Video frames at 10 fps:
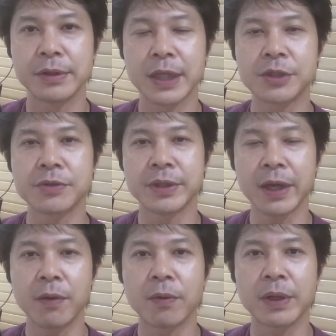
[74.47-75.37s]
手順
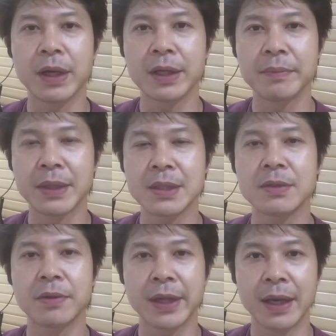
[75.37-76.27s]
で行います
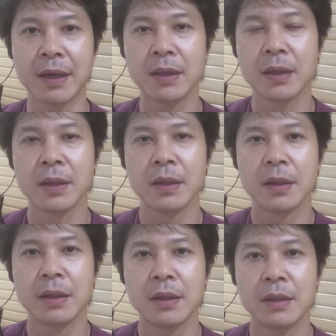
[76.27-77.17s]
ので
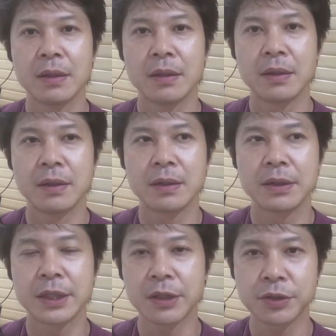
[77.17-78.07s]

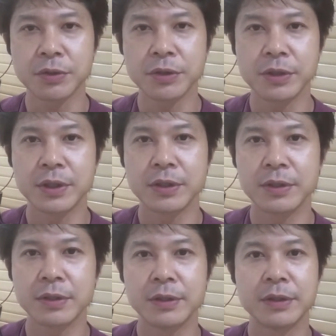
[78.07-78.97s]
着色
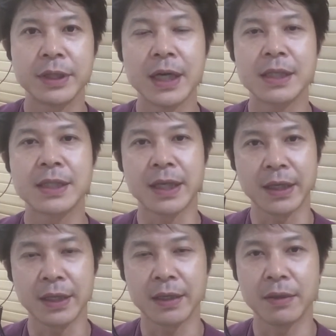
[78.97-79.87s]
や歯
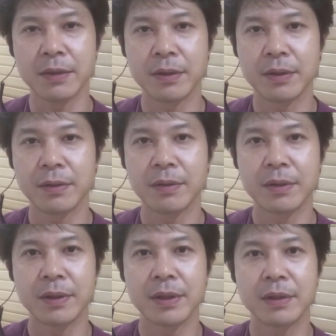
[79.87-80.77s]
石
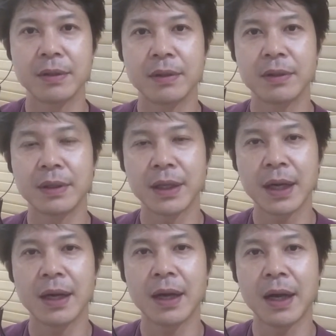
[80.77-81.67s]

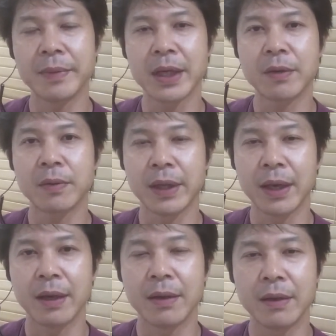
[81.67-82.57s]
が歯磨き粉
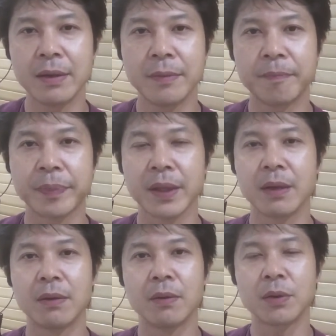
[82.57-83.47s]
で
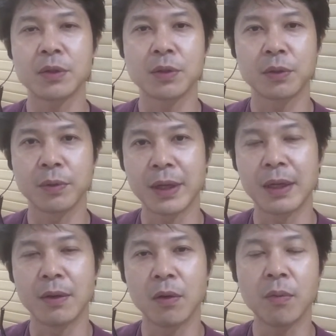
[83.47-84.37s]
落とすこと
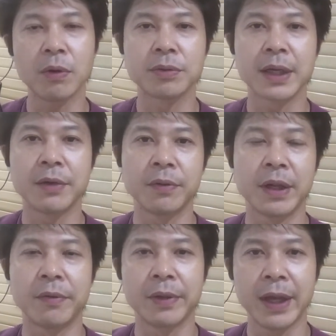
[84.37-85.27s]
はほぼ不可能
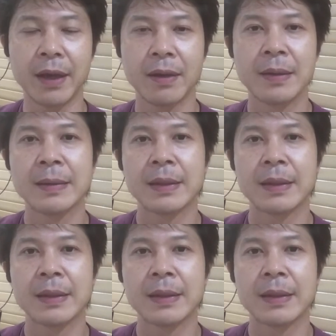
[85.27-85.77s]
なので